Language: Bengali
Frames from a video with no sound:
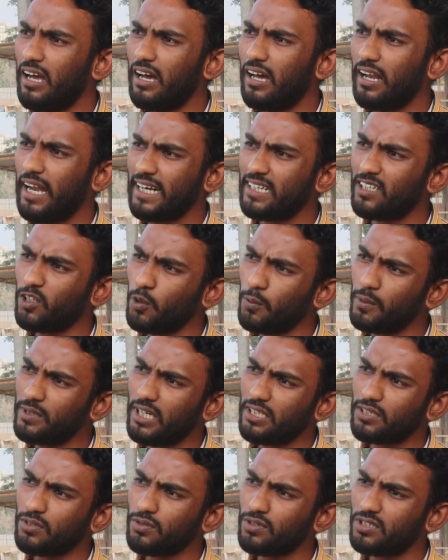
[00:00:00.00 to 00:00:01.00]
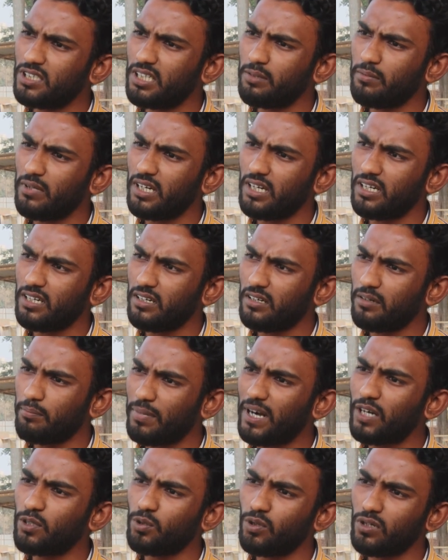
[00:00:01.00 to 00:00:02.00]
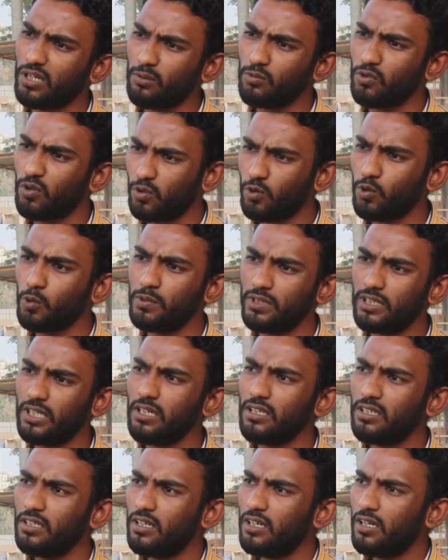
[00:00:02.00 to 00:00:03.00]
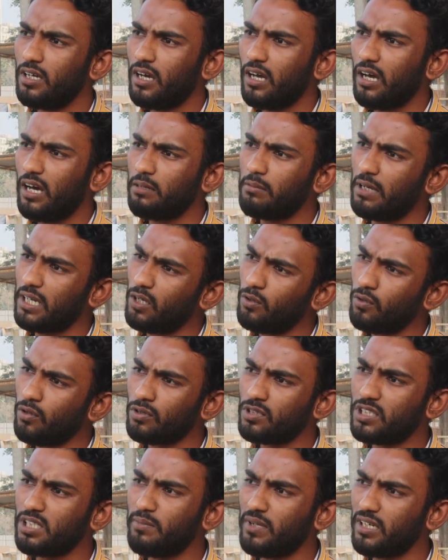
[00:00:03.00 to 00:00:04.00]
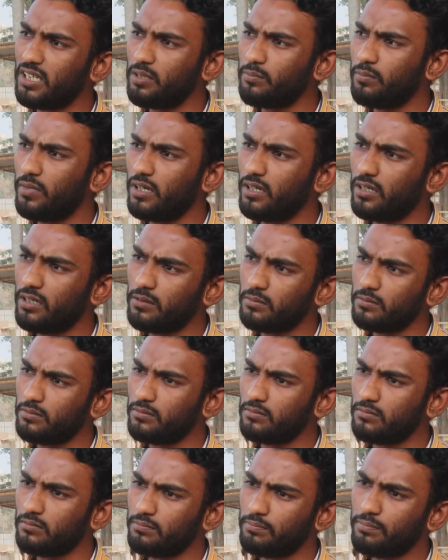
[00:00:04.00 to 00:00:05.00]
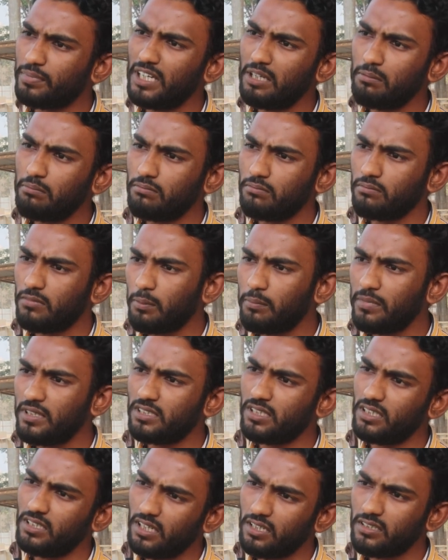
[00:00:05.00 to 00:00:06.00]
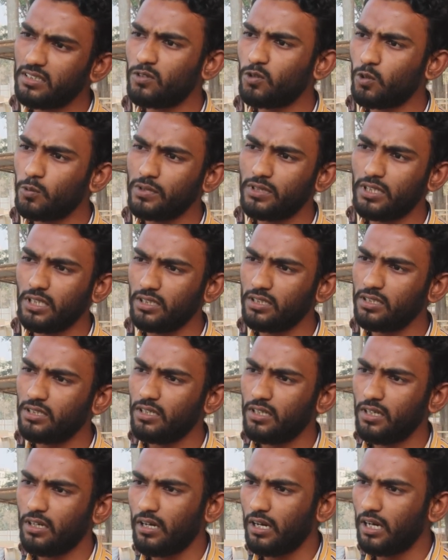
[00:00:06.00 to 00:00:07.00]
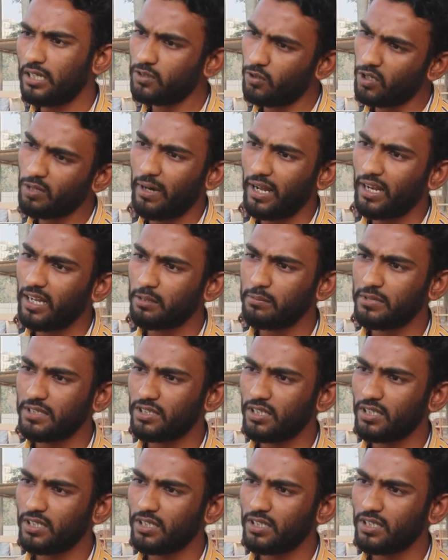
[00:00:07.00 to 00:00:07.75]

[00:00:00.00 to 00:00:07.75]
আর একটা কবিতা আছে হচ্ছে প্রার্থনামূলক কবিতা আর বাকিগুলো হচ্ছে মানে প্রেম বা বিচ্ছেদ রিলেটেড কবিতাই আশা করি ভালো লাগবে